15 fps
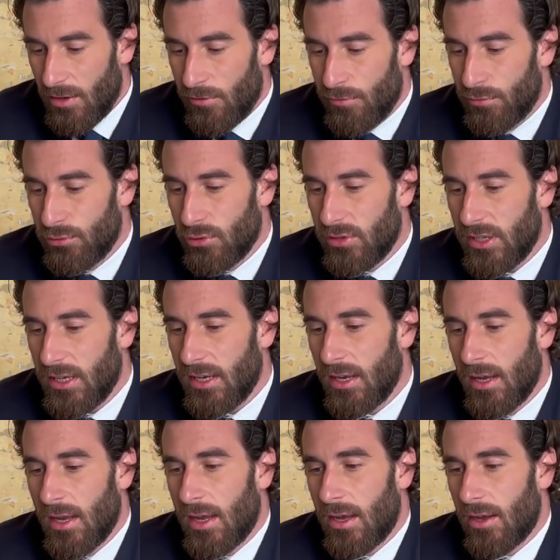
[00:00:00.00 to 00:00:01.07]
vous donner
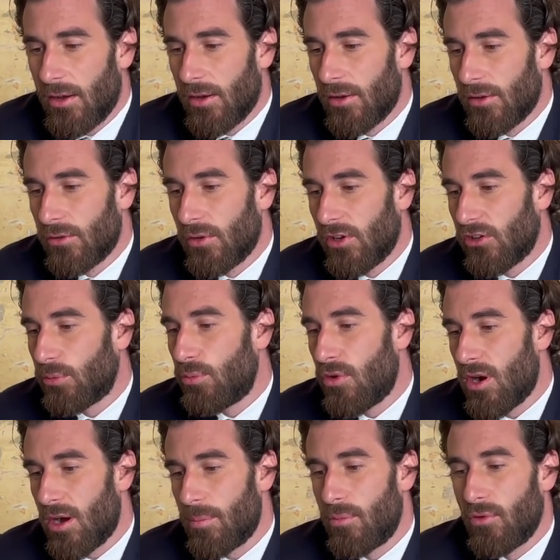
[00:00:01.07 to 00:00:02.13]
euh, de
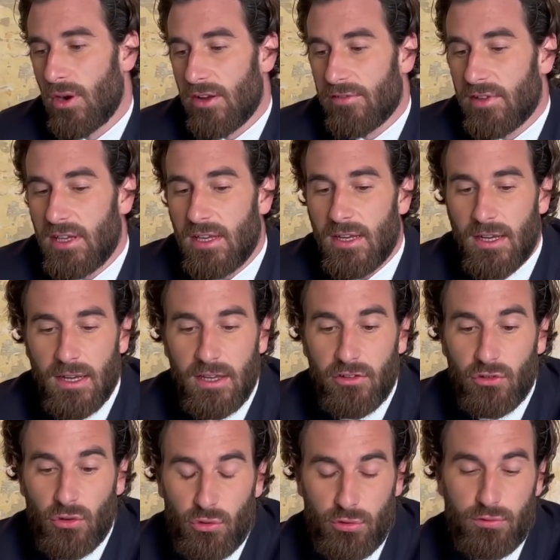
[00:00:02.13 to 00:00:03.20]
l'espoir pour l'avenir et
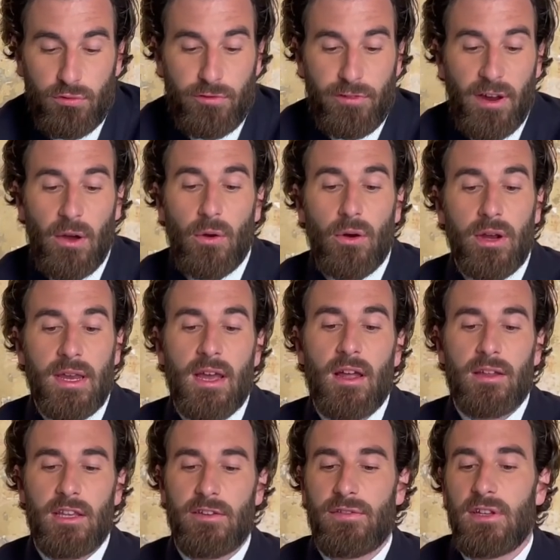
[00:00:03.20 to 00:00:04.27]
surtout vous faire
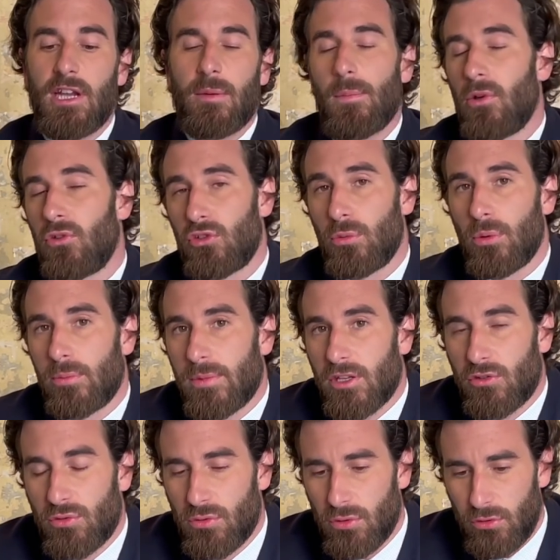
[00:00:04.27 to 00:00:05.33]
regarder finalement ce
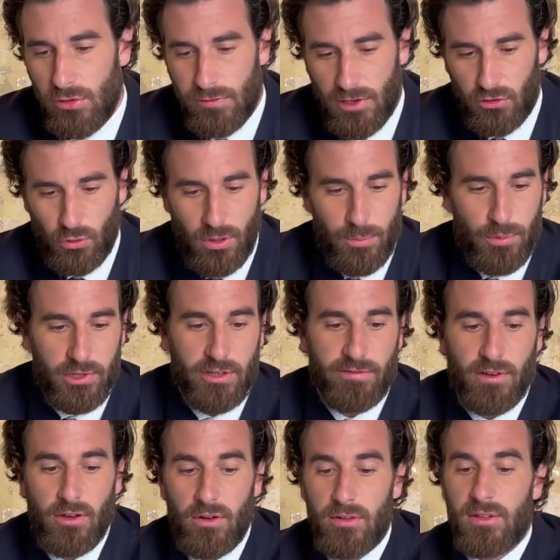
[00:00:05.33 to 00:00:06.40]
premier tour d'une façon un peu
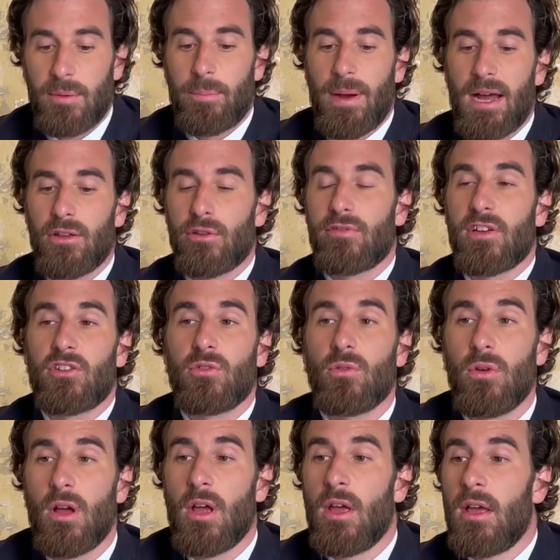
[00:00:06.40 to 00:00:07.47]
différente et pas de
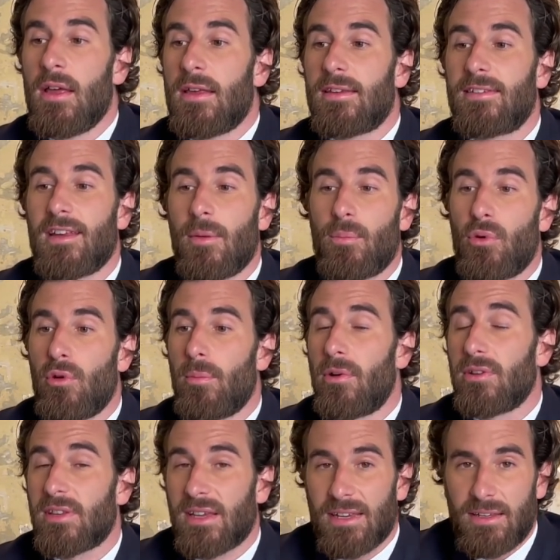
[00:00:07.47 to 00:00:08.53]
façon
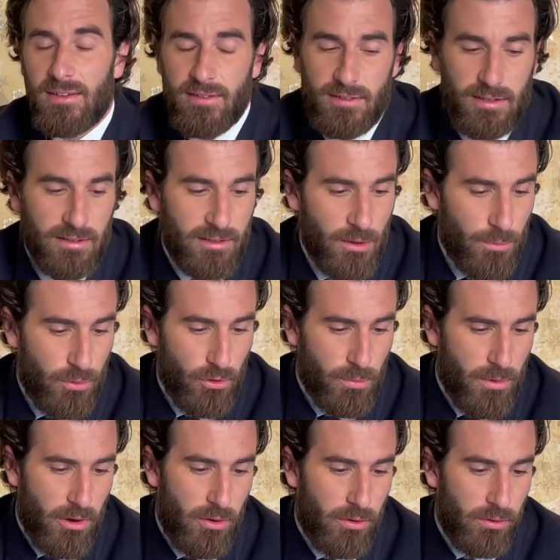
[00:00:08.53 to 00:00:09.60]
simplement triste et
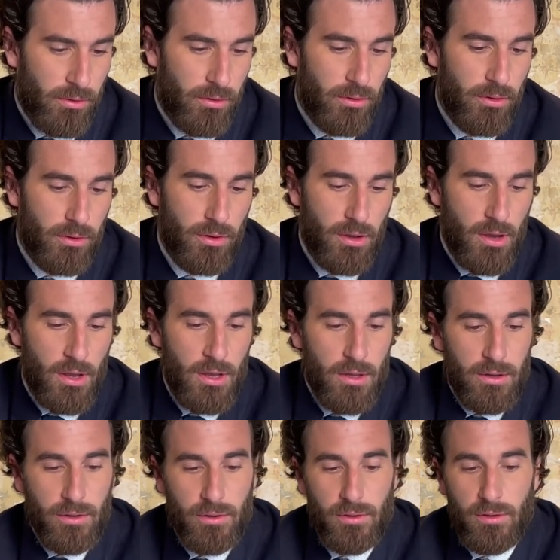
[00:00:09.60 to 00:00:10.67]
simplement euh,
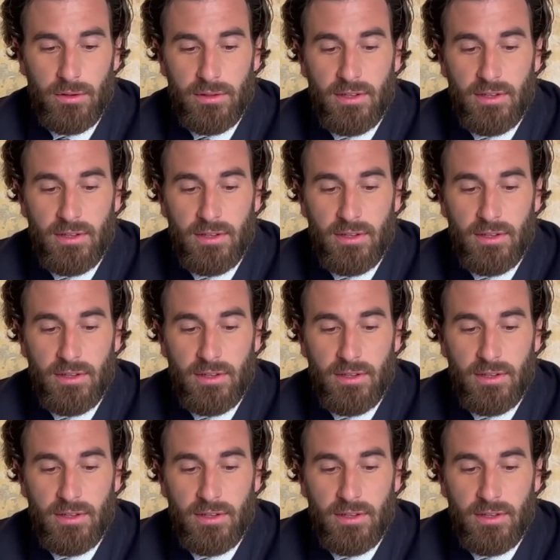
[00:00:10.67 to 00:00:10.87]
euh,